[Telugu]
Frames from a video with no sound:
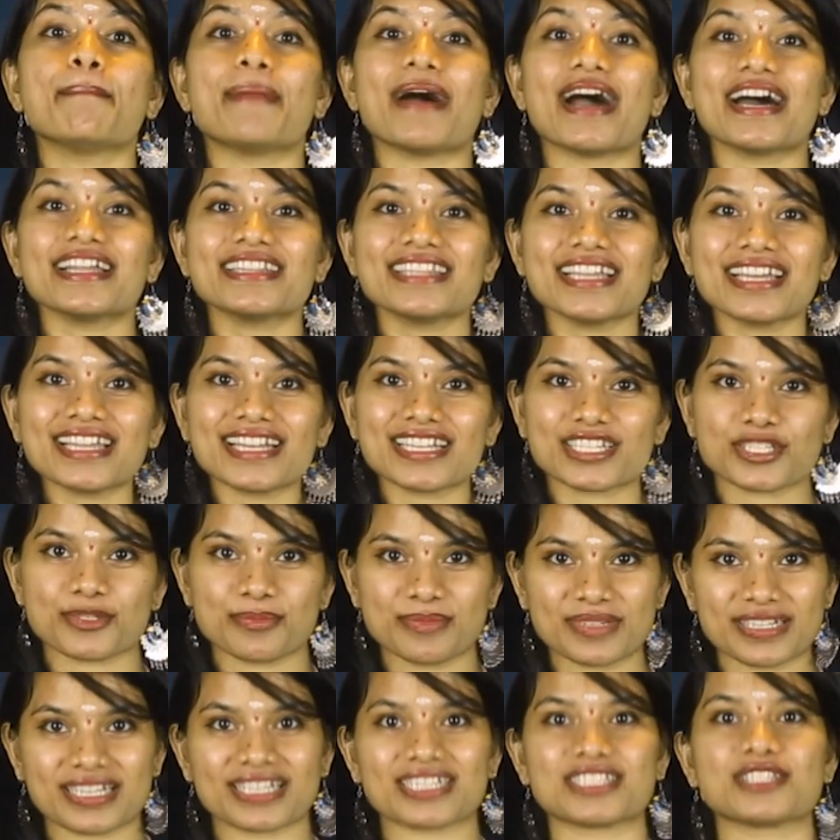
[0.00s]

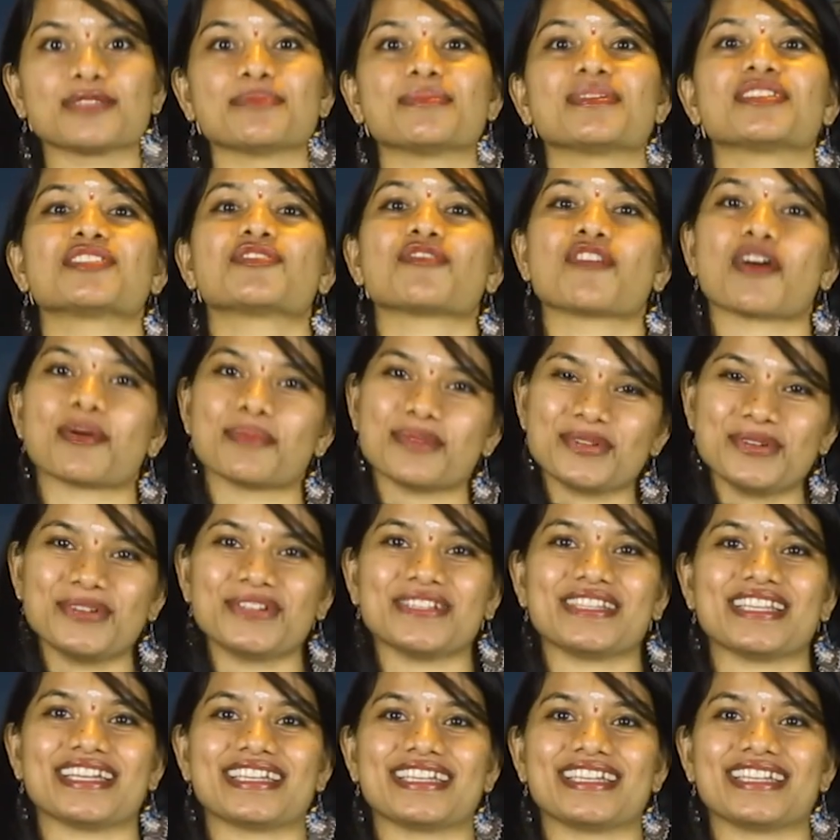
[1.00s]
పాతాలక్ష్మి నరసింహస్వామి
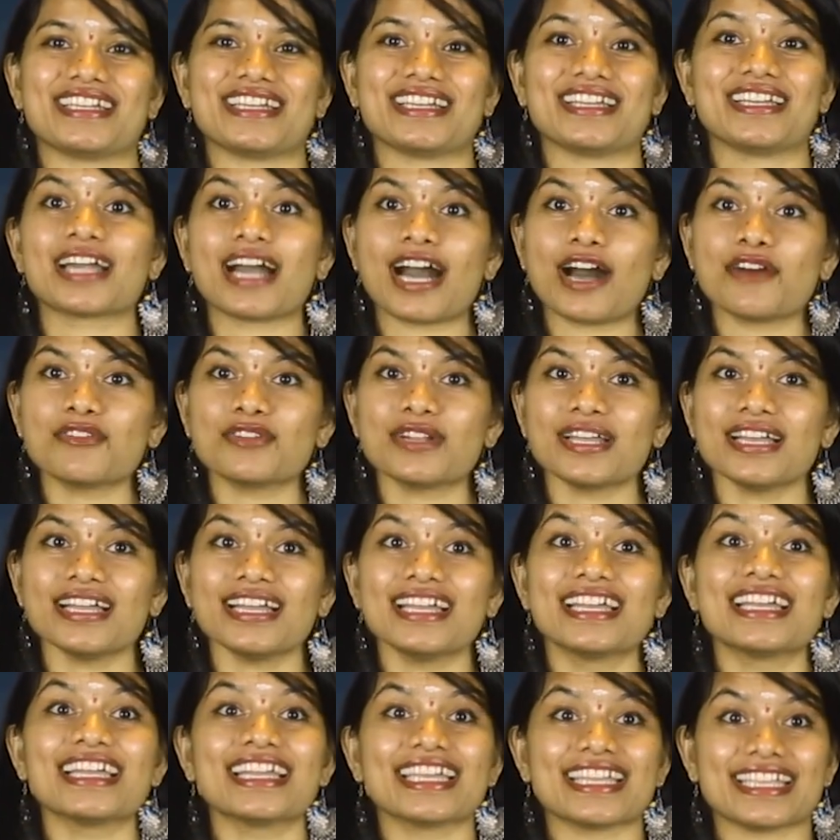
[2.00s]
గుడి దగ్గర కావున
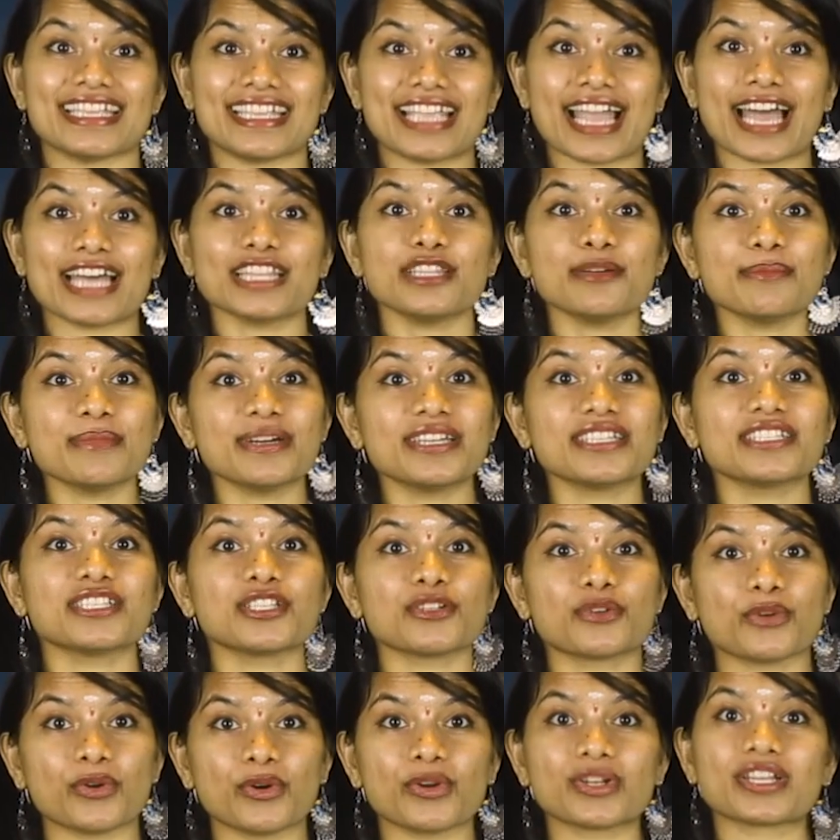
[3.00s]

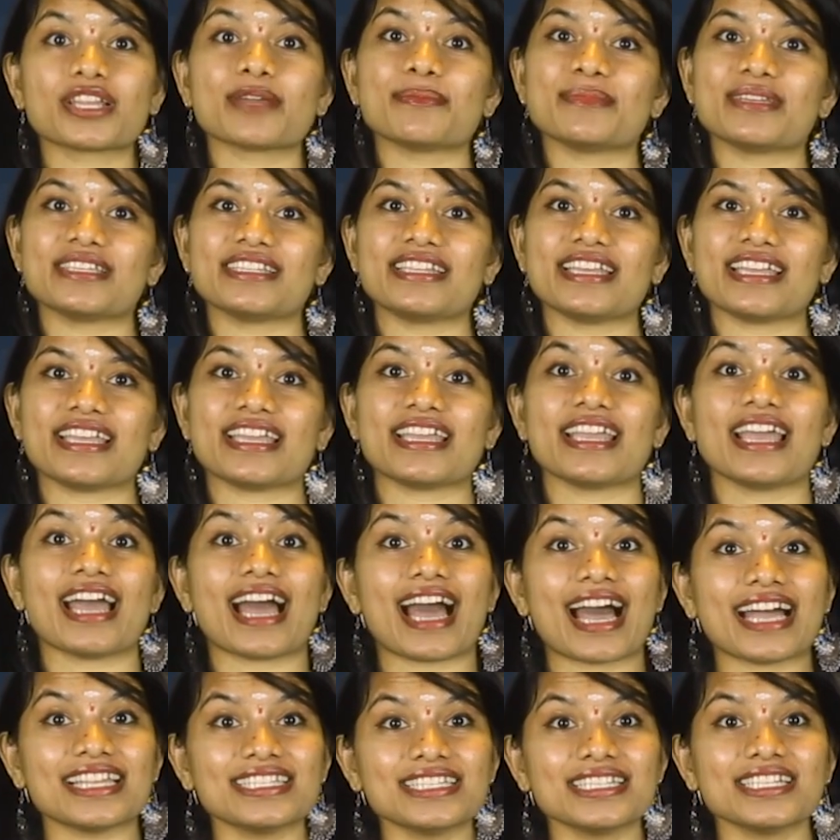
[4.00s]
యాదమహర్షి కోరిక మీదే
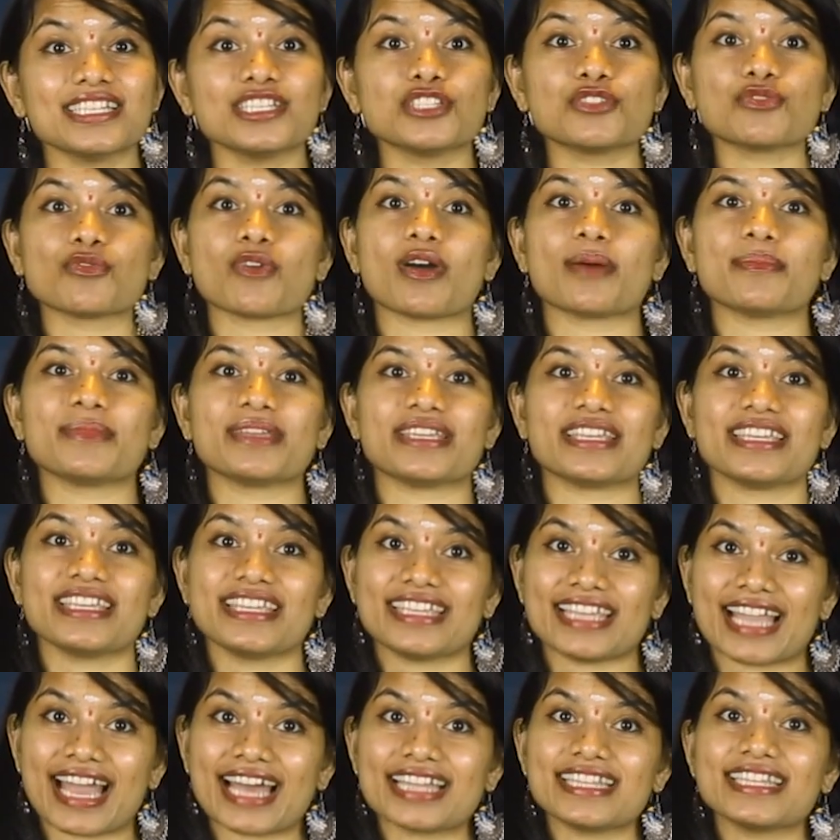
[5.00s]
ఆంజనేయ స్వామి
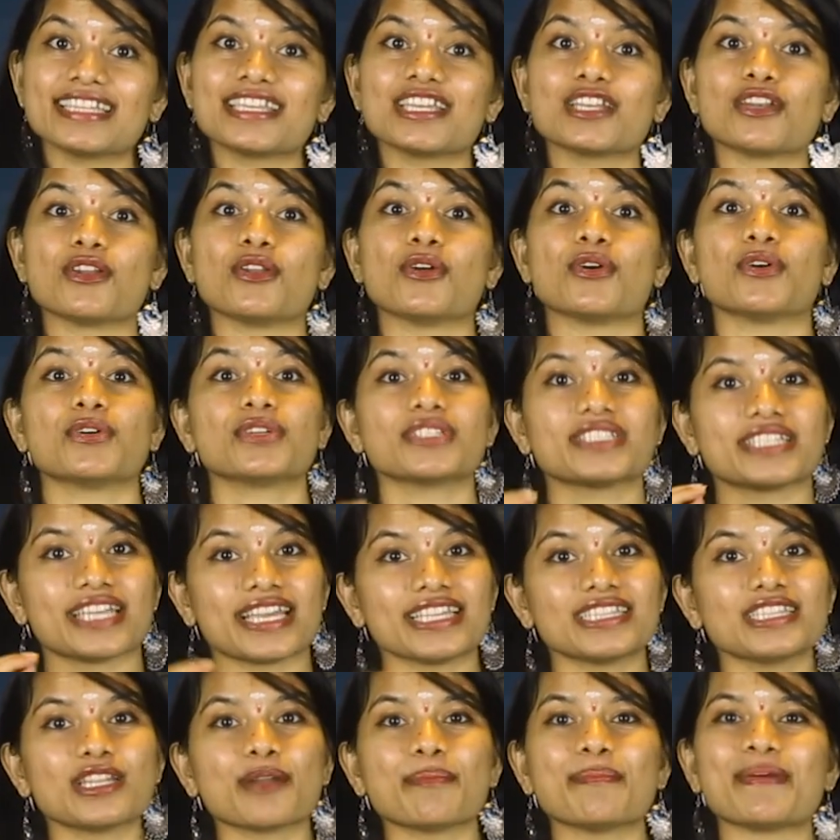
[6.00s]
యాదగిరిలో
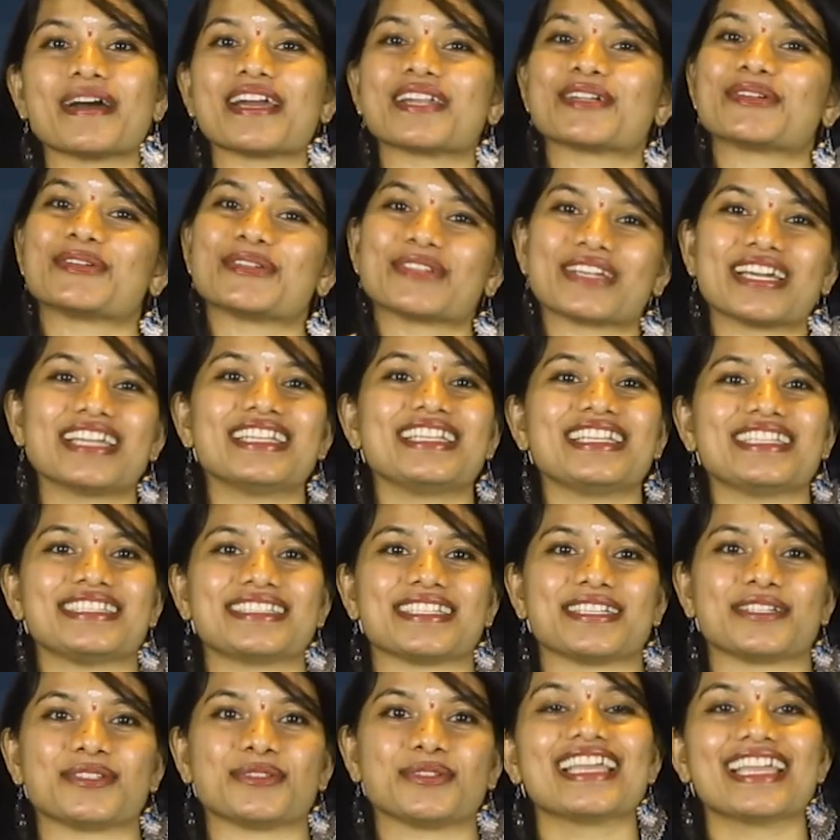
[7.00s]
క్షేత్రపాలకుడుగా
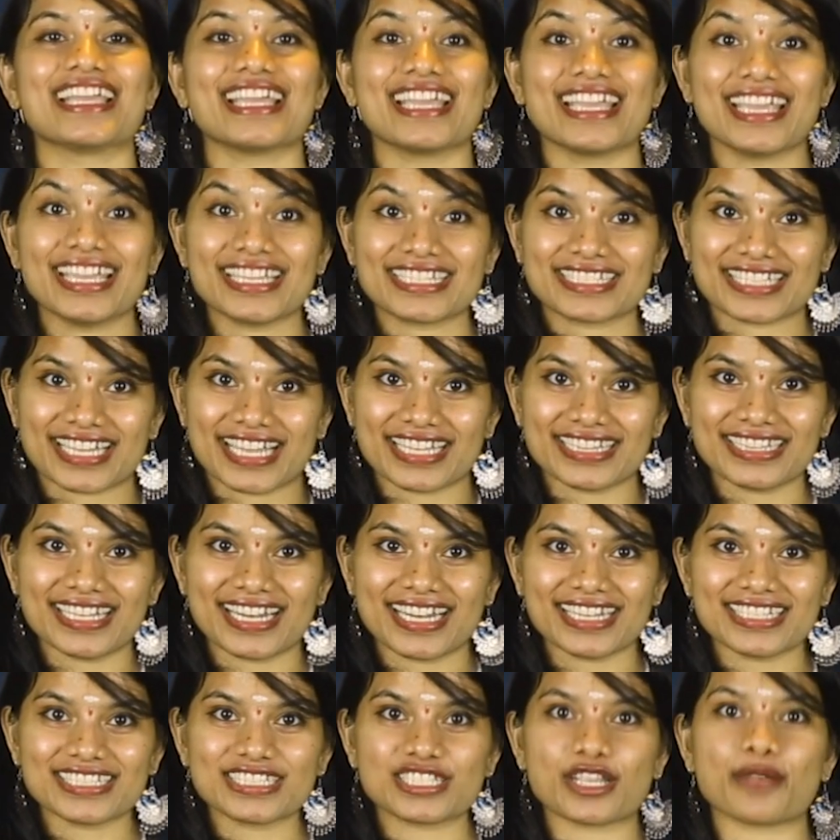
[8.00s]
నిలిచాడు ఈ
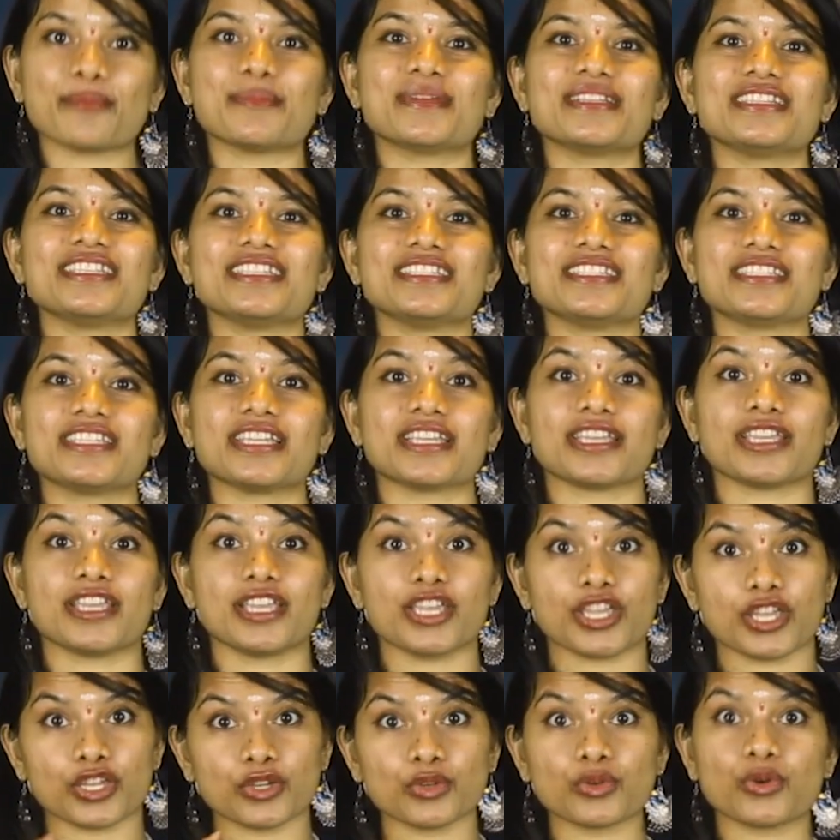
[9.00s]
క్షేత్రానికి సంబంధించి
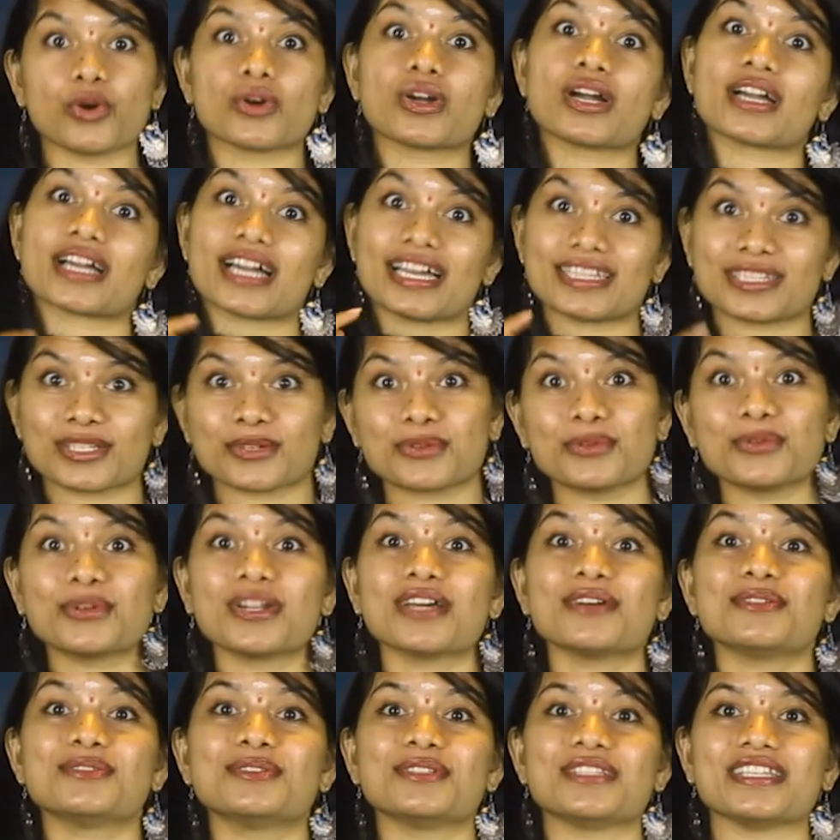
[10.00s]
ఇంకొక కథ
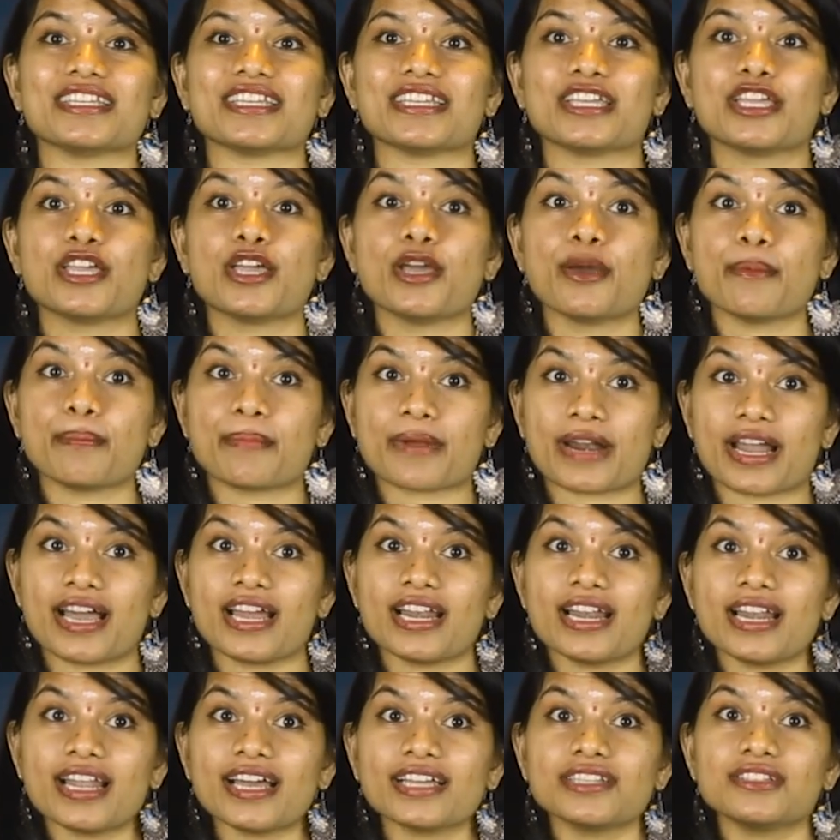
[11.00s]
కూడా ఉంది
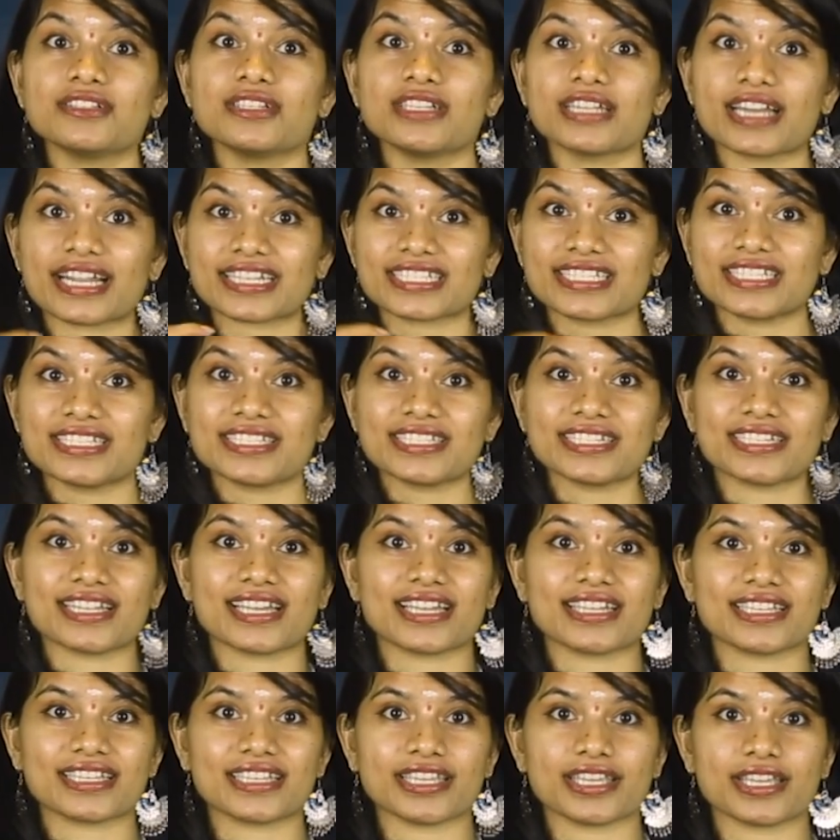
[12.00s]
ప్రహ్లాదుని
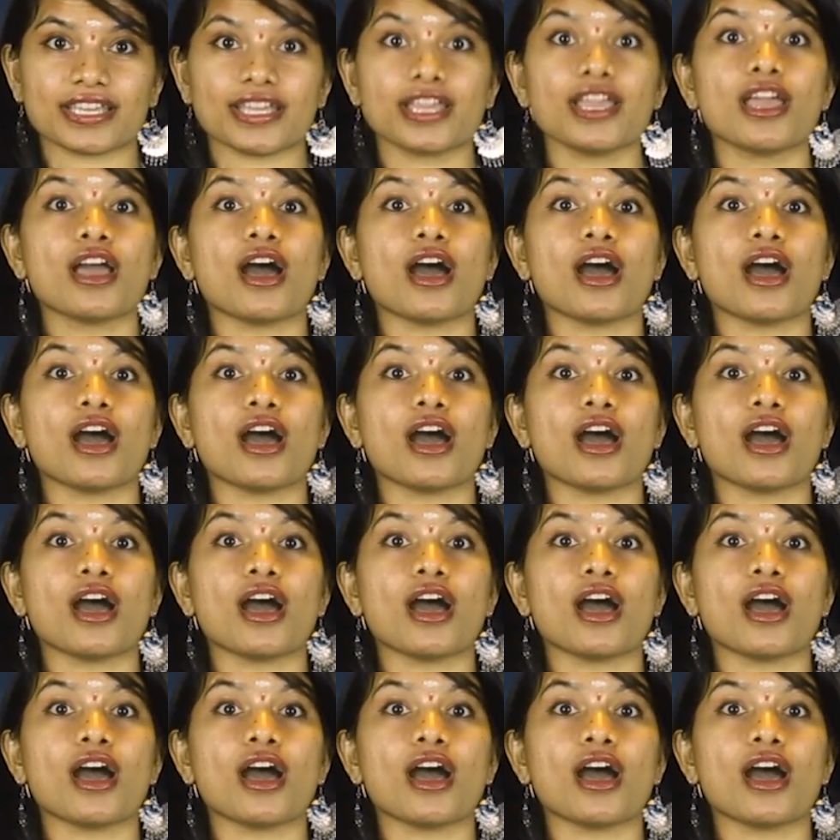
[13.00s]
రక్షించడానికి